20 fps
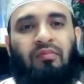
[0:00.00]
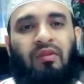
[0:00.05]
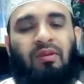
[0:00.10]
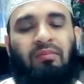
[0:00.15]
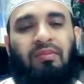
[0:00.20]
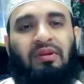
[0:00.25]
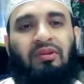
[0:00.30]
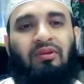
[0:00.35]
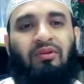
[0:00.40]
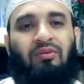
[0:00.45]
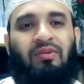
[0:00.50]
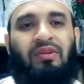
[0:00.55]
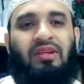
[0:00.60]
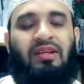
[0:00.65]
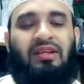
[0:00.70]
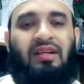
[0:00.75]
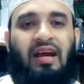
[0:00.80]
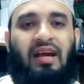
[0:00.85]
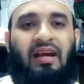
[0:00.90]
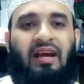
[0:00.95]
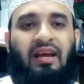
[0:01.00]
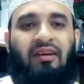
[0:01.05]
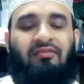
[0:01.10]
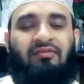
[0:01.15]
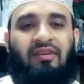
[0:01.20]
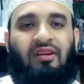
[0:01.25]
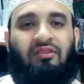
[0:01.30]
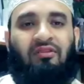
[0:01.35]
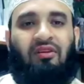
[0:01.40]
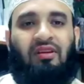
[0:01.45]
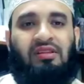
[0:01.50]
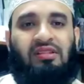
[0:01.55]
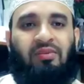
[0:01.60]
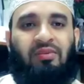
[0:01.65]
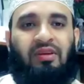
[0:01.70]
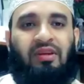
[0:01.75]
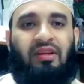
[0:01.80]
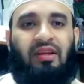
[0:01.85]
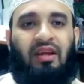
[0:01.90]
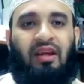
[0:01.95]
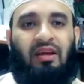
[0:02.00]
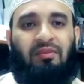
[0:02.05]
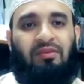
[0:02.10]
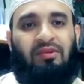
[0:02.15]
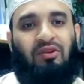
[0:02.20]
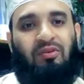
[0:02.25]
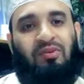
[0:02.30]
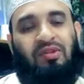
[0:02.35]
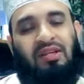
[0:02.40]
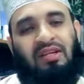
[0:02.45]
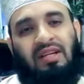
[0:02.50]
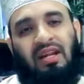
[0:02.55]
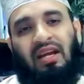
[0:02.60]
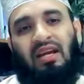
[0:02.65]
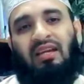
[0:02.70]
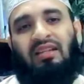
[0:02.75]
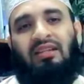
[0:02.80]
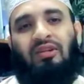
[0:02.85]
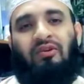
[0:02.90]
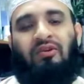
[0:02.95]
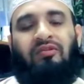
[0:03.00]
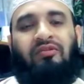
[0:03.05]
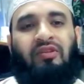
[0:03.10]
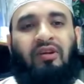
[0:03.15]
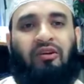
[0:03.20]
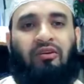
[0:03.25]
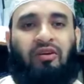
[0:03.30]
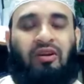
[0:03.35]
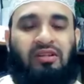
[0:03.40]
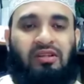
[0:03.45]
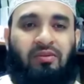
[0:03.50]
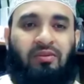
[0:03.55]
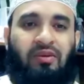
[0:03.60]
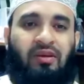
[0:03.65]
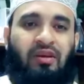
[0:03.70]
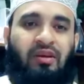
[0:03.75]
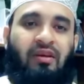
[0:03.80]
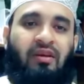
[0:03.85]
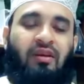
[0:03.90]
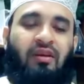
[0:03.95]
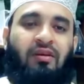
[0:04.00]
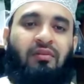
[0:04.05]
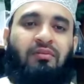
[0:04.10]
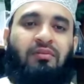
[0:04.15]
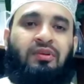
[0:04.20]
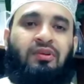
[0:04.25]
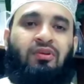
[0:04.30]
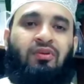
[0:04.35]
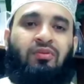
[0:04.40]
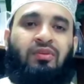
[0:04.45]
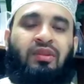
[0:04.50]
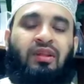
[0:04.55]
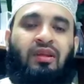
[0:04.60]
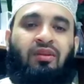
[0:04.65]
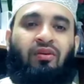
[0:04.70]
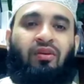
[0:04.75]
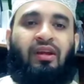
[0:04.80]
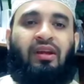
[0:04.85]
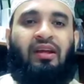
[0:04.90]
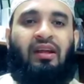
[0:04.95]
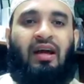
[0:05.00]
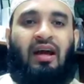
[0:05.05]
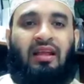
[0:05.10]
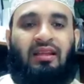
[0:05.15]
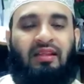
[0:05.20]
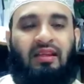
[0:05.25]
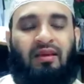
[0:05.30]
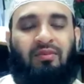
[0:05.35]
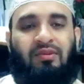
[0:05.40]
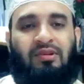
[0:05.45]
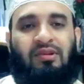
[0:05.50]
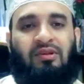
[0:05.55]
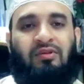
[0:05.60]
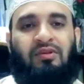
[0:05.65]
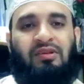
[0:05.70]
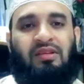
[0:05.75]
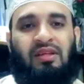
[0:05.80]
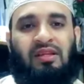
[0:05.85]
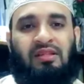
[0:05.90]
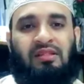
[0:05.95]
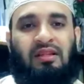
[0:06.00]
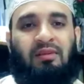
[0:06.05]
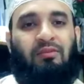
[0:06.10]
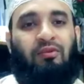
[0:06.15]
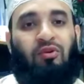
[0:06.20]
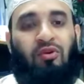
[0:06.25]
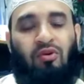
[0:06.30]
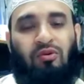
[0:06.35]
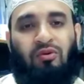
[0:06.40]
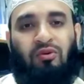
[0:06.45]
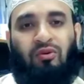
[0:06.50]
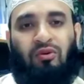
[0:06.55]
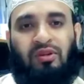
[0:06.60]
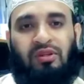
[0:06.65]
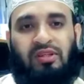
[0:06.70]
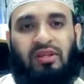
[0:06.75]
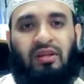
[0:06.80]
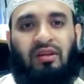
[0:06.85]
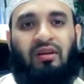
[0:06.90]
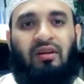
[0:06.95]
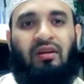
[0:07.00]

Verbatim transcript: বিধর্মীদের টাকা ইফতার করা যাবে কিনা হ্যাঁ বিধর্মীদের টাকা দিয়েও ইফতার করা যাবে বিধর্মীদের অনেকের হাদিয়া বিষ্ণু ইসা ইসলাম গ্রহণ করেছেন